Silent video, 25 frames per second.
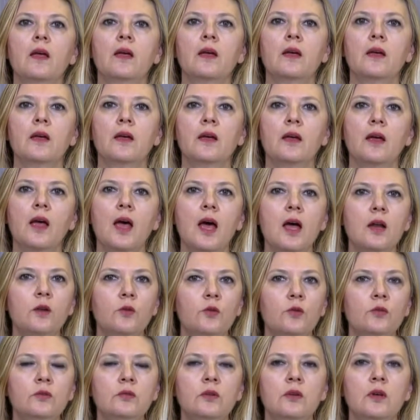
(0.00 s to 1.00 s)
Ee, her
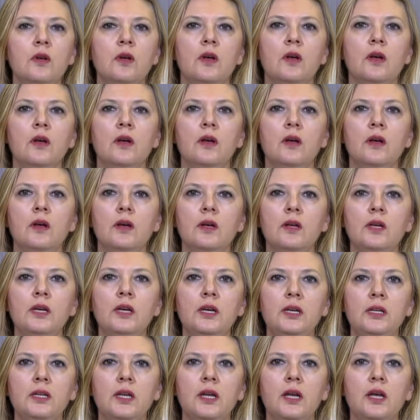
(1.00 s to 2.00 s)
gün e,
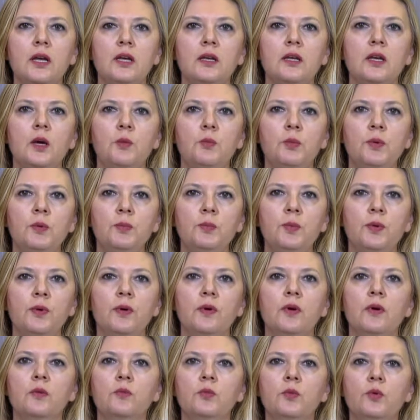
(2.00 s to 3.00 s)
iğne yapıp
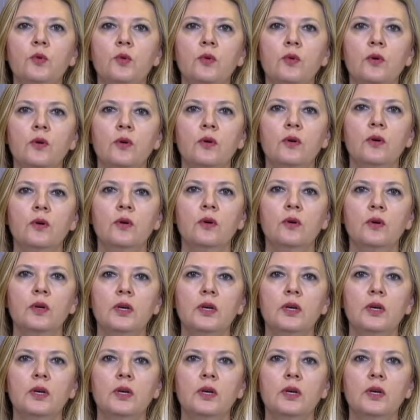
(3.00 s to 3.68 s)
bu e,